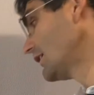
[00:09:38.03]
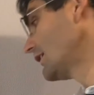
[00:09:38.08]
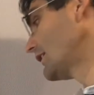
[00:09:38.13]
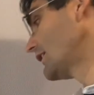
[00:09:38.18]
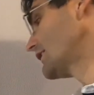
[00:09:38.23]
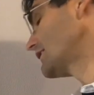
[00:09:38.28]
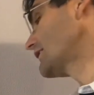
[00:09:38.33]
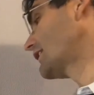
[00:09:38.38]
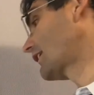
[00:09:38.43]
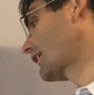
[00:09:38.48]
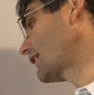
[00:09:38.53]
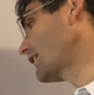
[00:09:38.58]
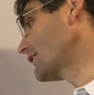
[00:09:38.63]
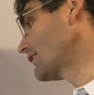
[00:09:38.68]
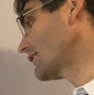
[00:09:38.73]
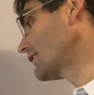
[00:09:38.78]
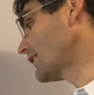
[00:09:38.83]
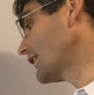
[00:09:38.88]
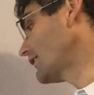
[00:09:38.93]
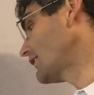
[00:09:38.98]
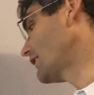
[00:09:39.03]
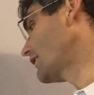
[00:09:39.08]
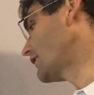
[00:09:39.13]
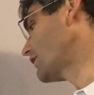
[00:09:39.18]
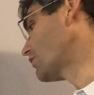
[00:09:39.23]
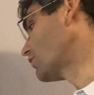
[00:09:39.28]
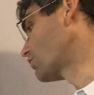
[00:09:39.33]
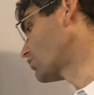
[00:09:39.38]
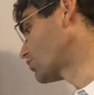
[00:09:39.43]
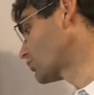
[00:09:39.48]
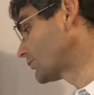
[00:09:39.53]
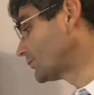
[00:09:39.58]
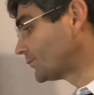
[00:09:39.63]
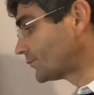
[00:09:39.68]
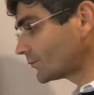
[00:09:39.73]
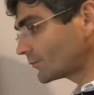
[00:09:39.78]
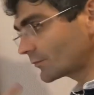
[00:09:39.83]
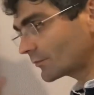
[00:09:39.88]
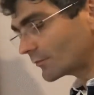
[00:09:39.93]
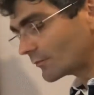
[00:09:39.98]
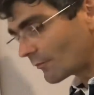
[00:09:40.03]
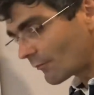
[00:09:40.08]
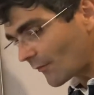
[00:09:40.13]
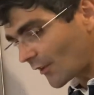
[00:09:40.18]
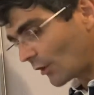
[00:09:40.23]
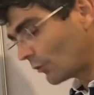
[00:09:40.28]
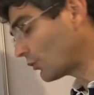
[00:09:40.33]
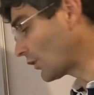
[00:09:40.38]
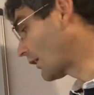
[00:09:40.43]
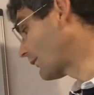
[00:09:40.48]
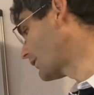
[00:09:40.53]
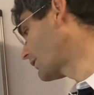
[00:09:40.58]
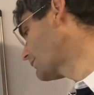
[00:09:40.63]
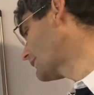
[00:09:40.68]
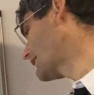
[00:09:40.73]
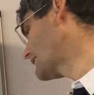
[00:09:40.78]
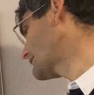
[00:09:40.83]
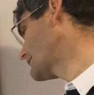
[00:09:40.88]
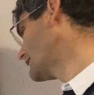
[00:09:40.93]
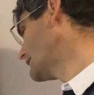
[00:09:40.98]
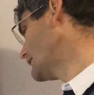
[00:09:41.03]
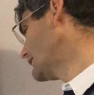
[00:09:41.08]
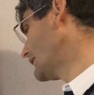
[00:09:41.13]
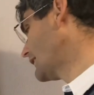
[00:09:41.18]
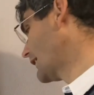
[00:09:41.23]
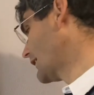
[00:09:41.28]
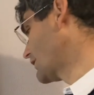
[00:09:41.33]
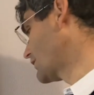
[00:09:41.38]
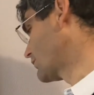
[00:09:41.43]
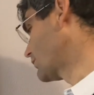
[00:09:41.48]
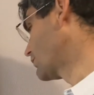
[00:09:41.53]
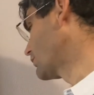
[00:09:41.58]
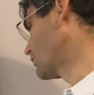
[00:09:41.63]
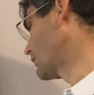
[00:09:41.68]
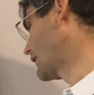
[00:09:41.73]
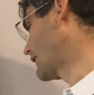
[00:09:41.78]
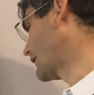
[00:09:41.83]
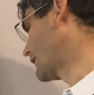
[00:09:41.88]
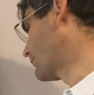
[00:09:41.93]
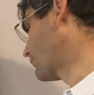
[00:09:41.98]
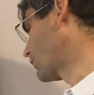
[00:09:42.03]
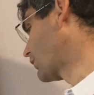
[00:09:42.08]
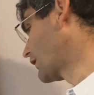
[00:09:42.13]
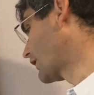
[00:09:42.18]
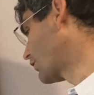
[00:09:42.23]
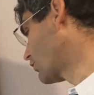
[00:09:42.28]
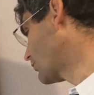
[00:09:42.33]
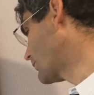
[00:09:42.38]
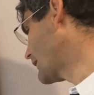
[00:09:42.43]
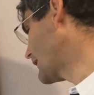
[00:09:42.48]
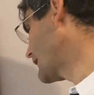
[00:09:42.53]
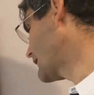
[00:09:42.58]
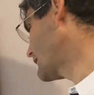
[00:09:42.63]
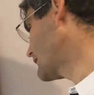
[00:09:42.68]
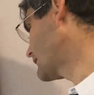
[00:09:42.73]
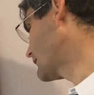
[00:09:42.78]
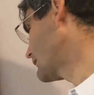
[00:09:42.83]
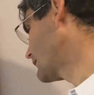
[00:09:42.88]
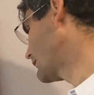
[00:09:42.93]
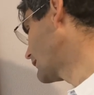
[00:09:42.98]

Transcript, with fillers: Es la raíz de 18. Una vez más, esto hay que ponerlo bien.